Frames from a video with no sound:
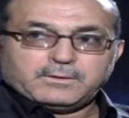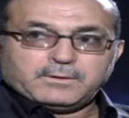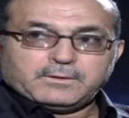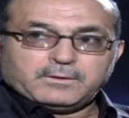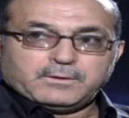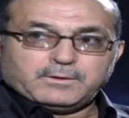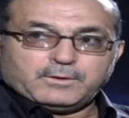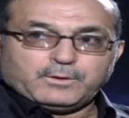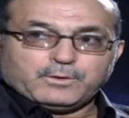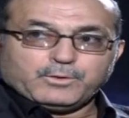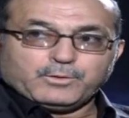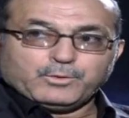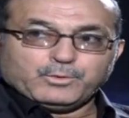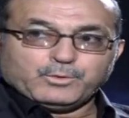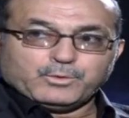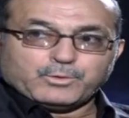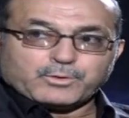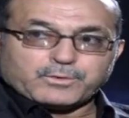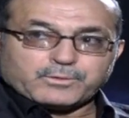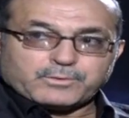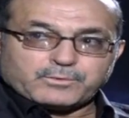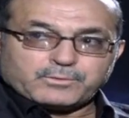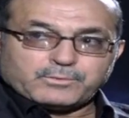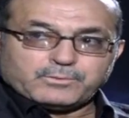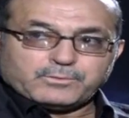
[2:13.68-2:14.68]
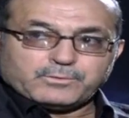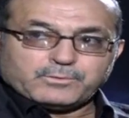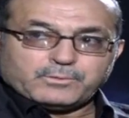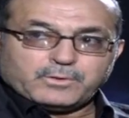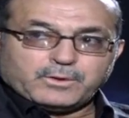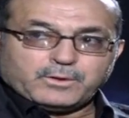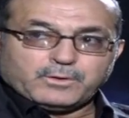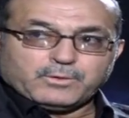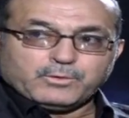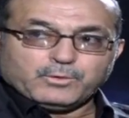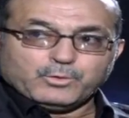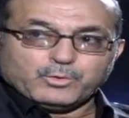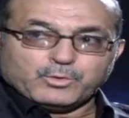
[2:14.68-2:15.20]
وحضور
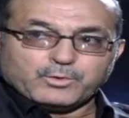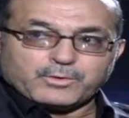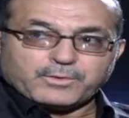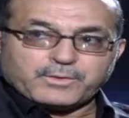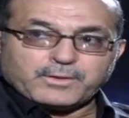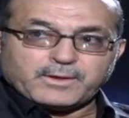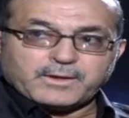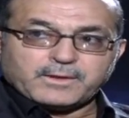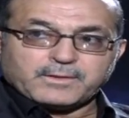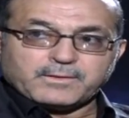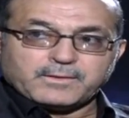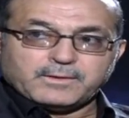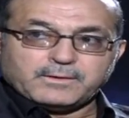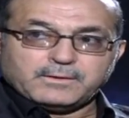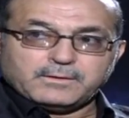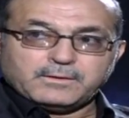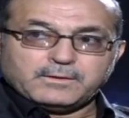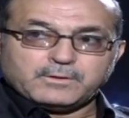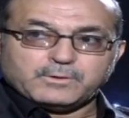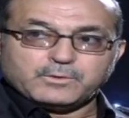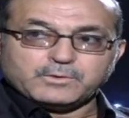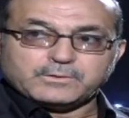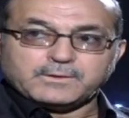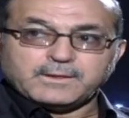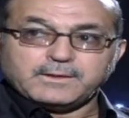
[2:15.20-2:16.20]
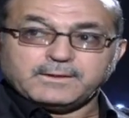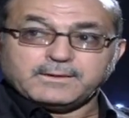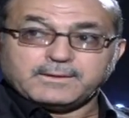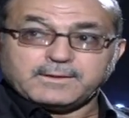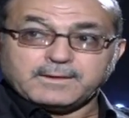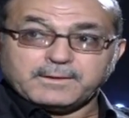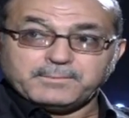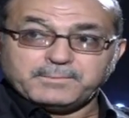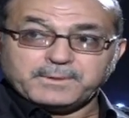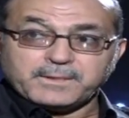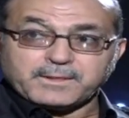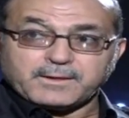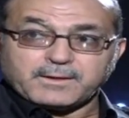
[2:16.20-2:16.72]
وحظوظ ايضا للكتل
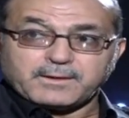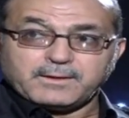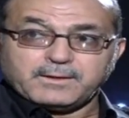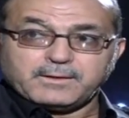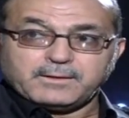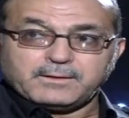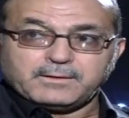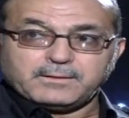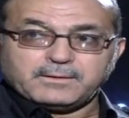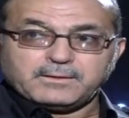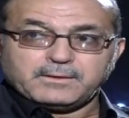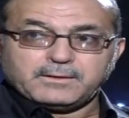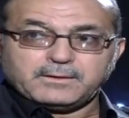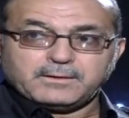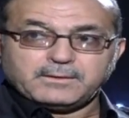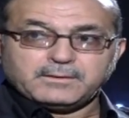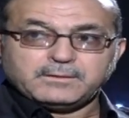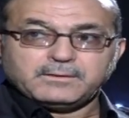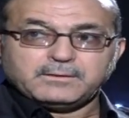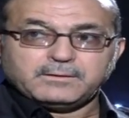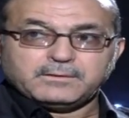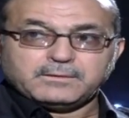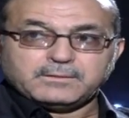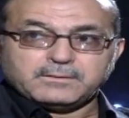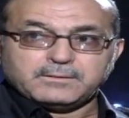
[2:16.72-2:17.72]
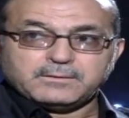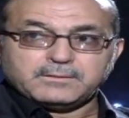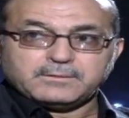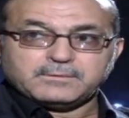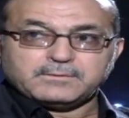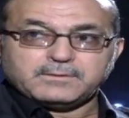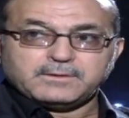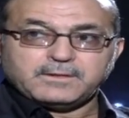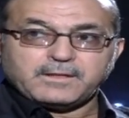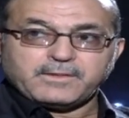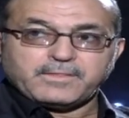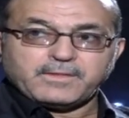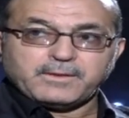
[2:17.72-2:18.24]
الكبيره ان
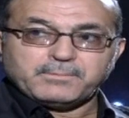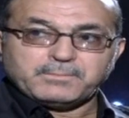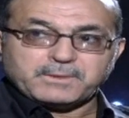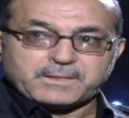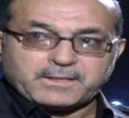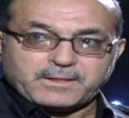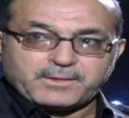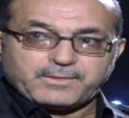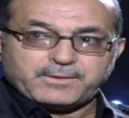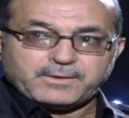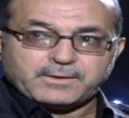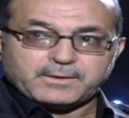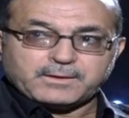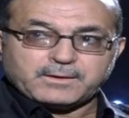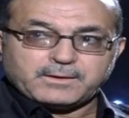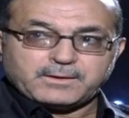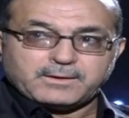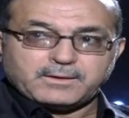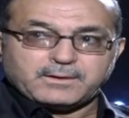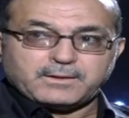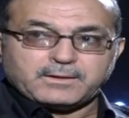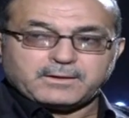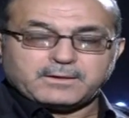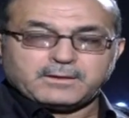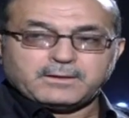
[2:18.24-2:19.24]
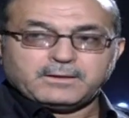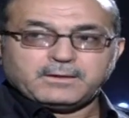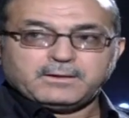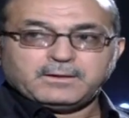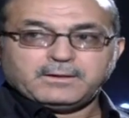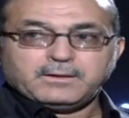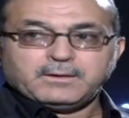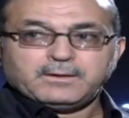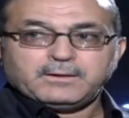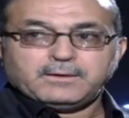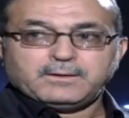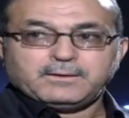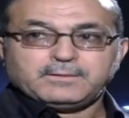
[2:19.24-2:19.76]
يذهب الكثير الى
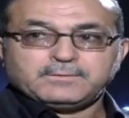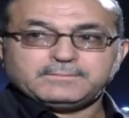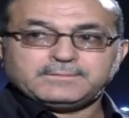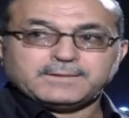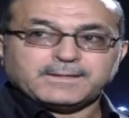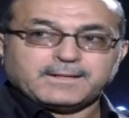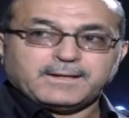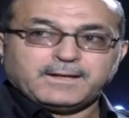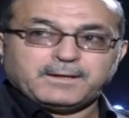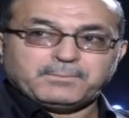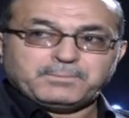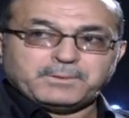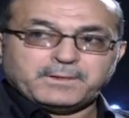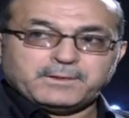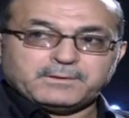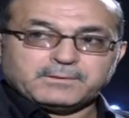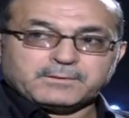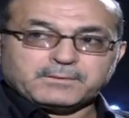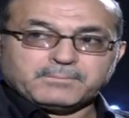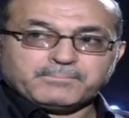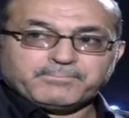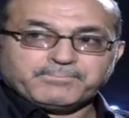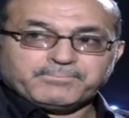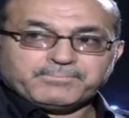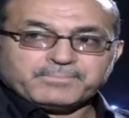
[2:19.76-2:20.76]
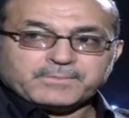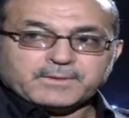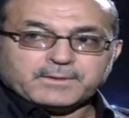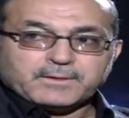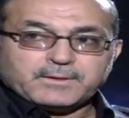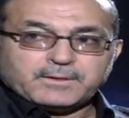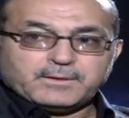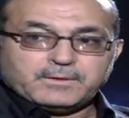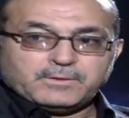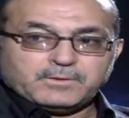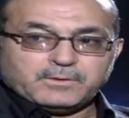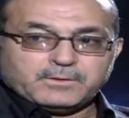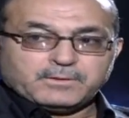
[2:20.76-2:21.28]
انتخابها.
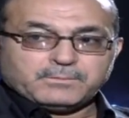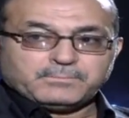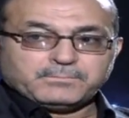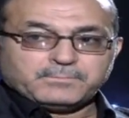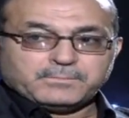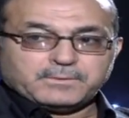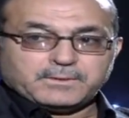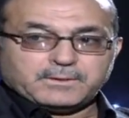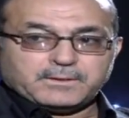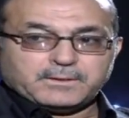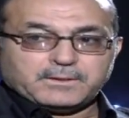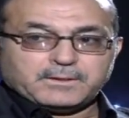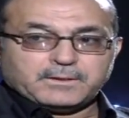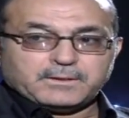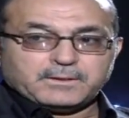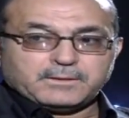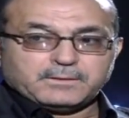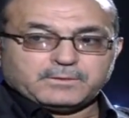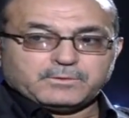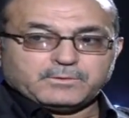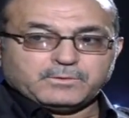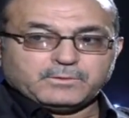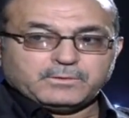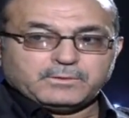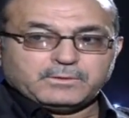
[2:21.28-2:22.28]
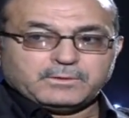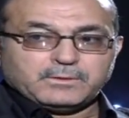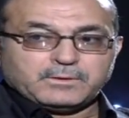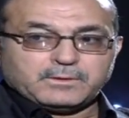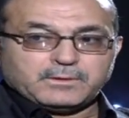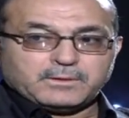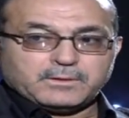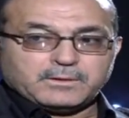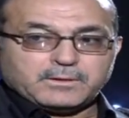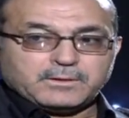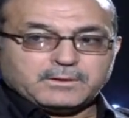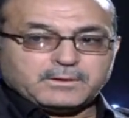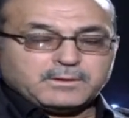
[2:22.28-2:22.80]
اليوم آه، الكل
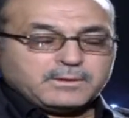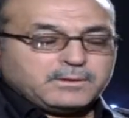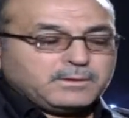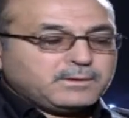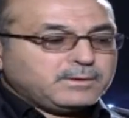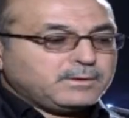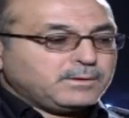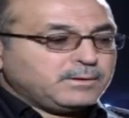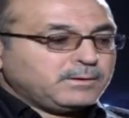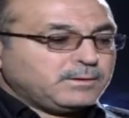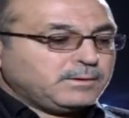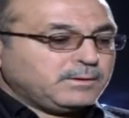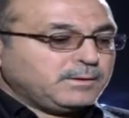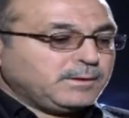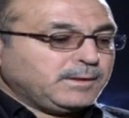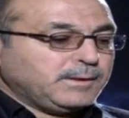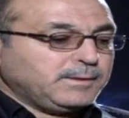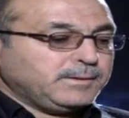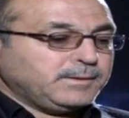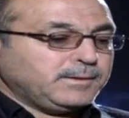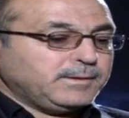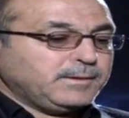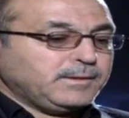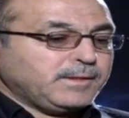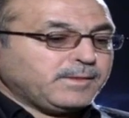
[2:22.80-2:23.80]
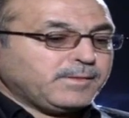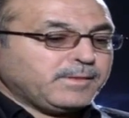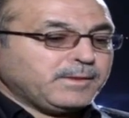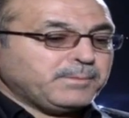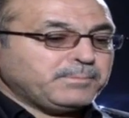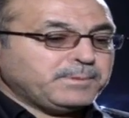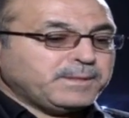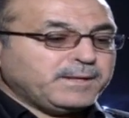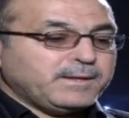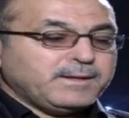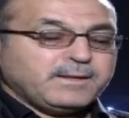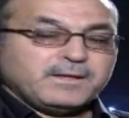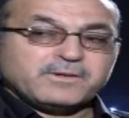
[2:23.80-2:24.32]
آه، يعني
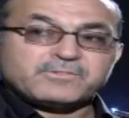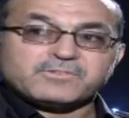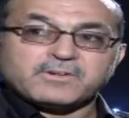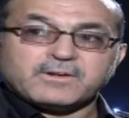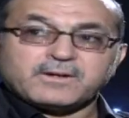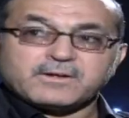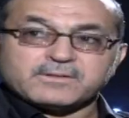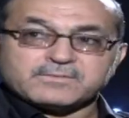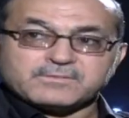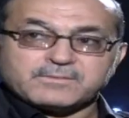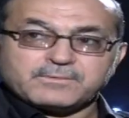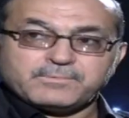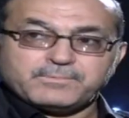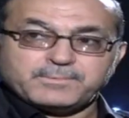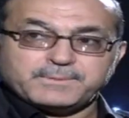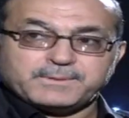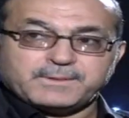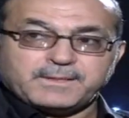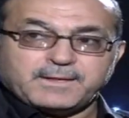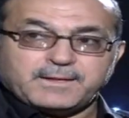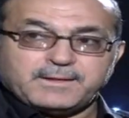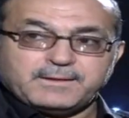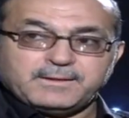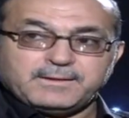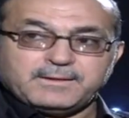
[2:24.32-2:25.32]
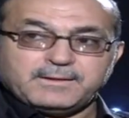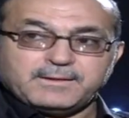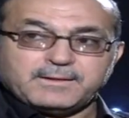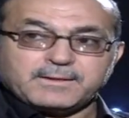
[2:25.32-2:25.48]
يذهب إلى الأشخاص بالتالي